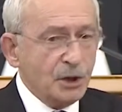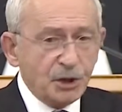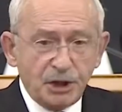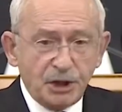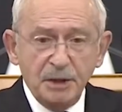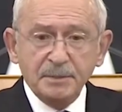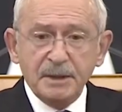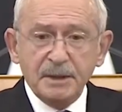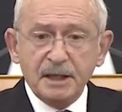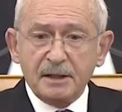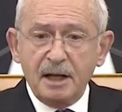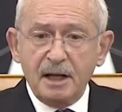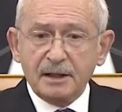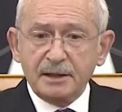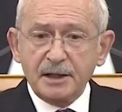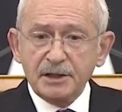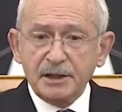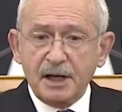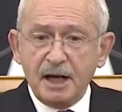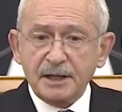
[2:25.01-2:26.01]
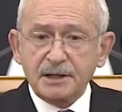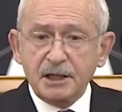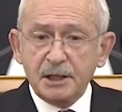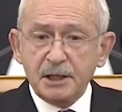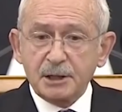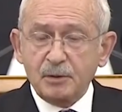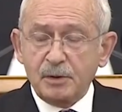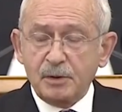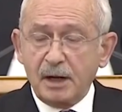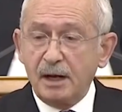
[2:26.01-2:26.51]
Şimdi
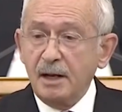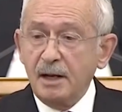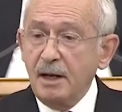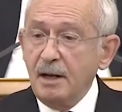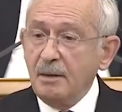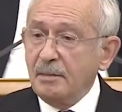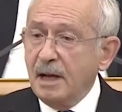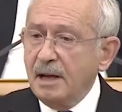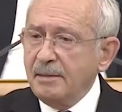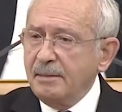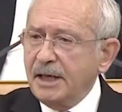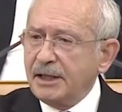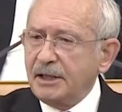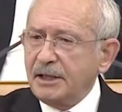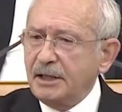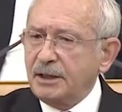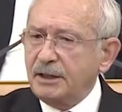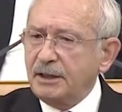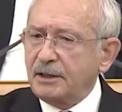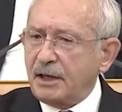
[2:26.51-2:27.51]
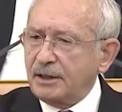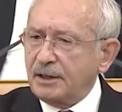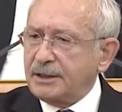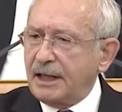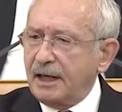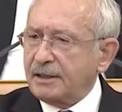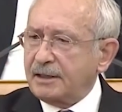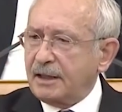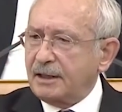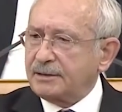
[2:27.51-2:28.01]
kalkacaksınız buna. Memleketi
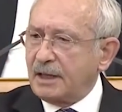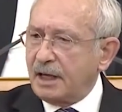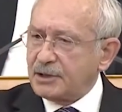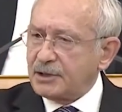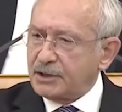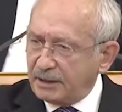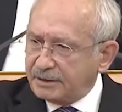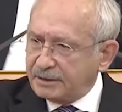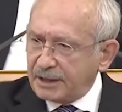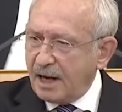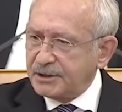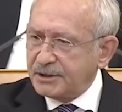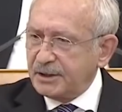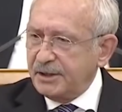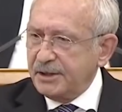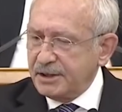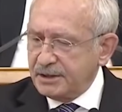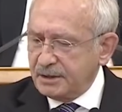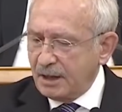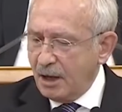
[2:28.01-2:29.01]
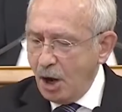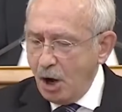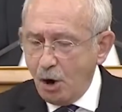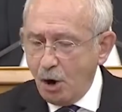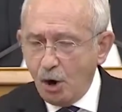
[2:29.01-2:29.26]
katar katar satarsınız.